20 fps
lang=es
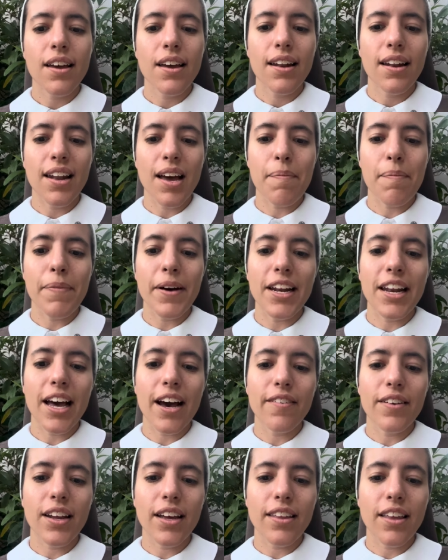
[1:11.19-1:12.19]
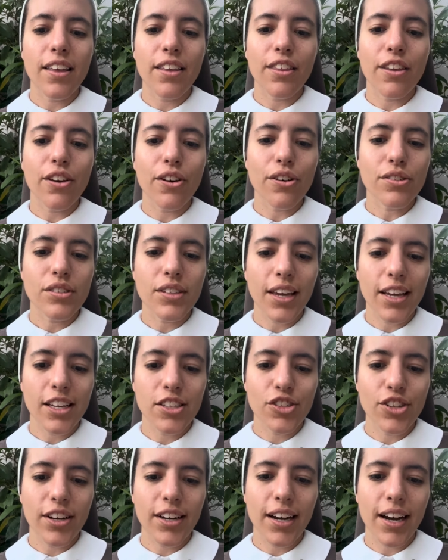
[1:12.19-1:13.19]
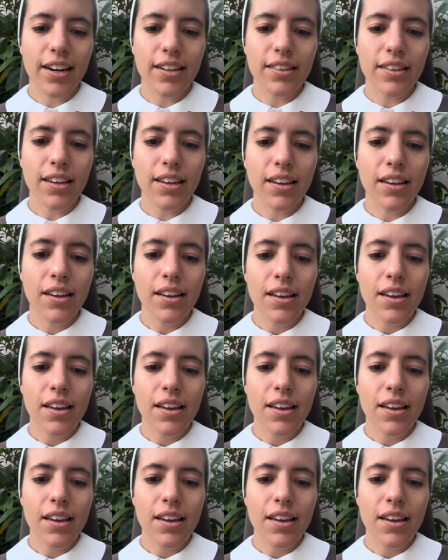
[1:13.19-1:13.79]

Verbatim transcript: la palabra de Dios hecha carne.